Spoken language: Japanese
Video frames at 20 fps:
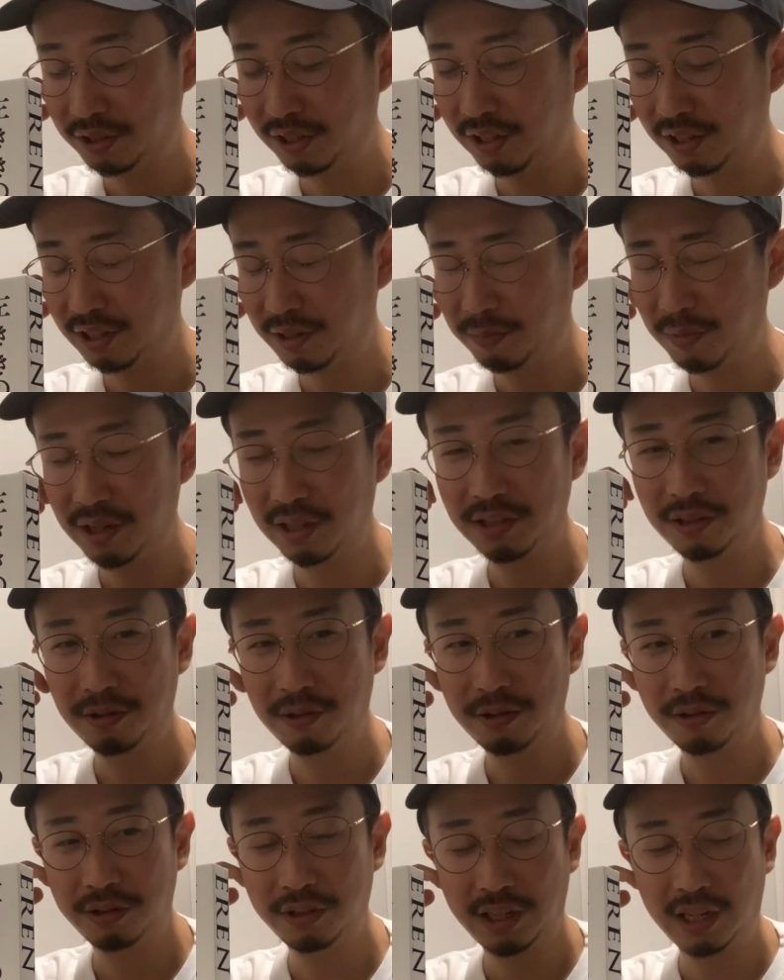かなんかまあい
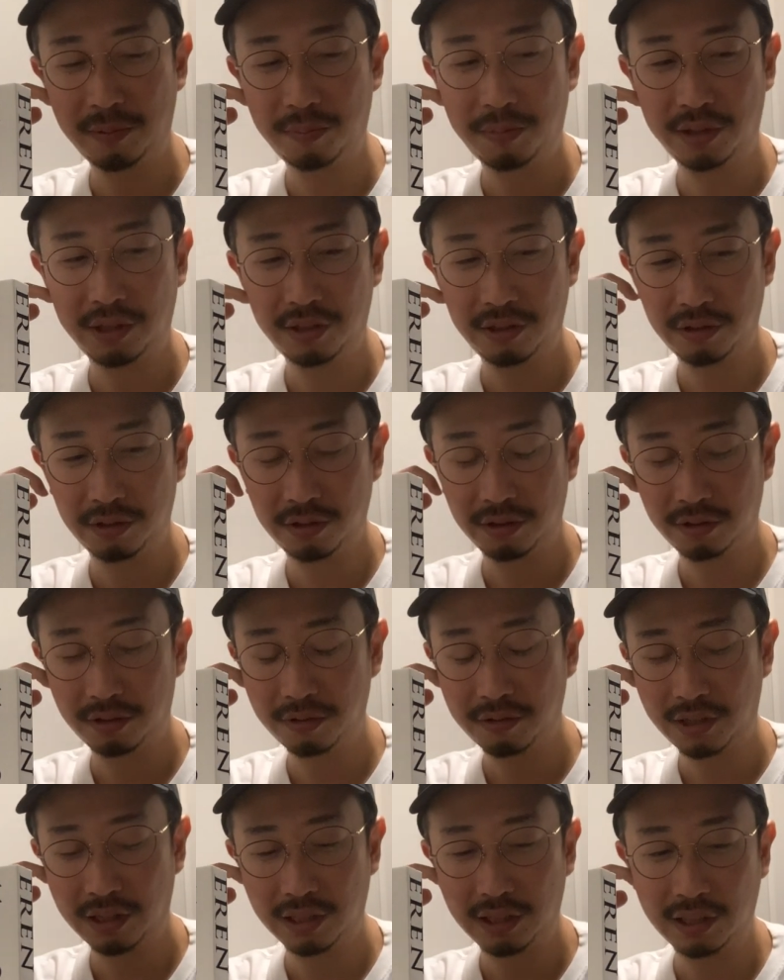ろいろね、アパレルと
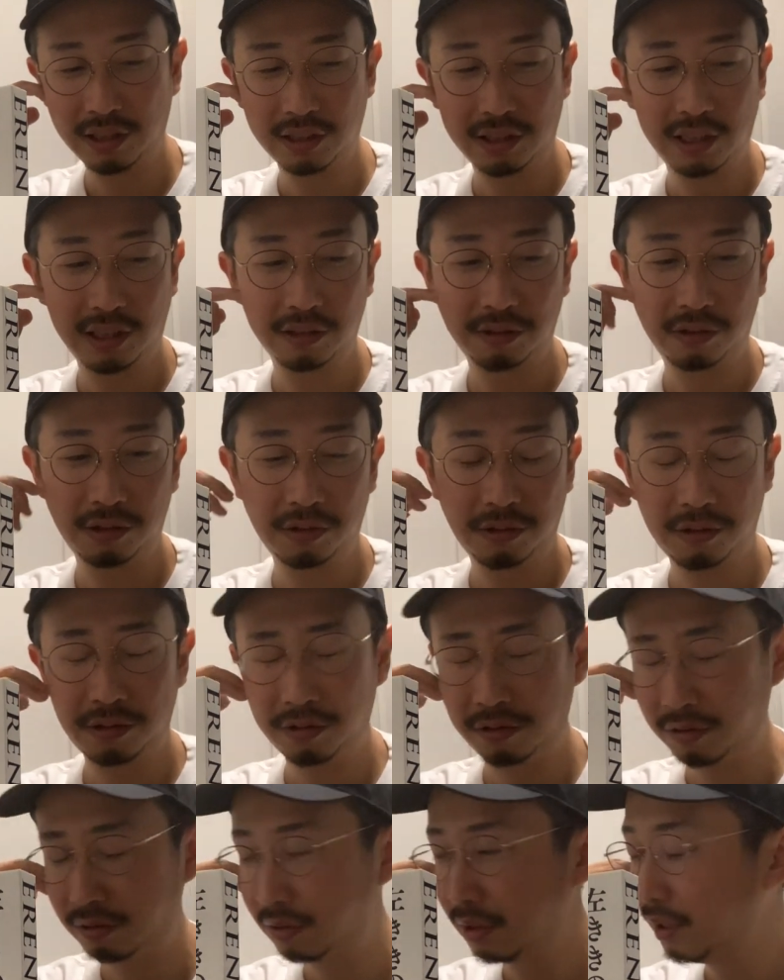かなんかあのいろい
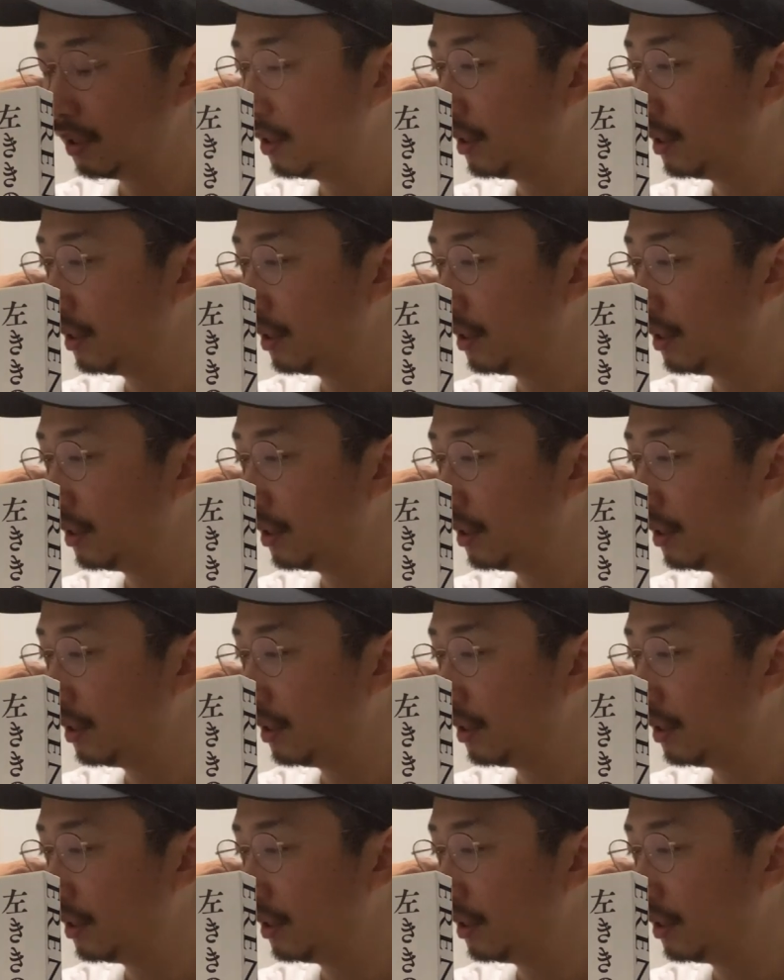ろ、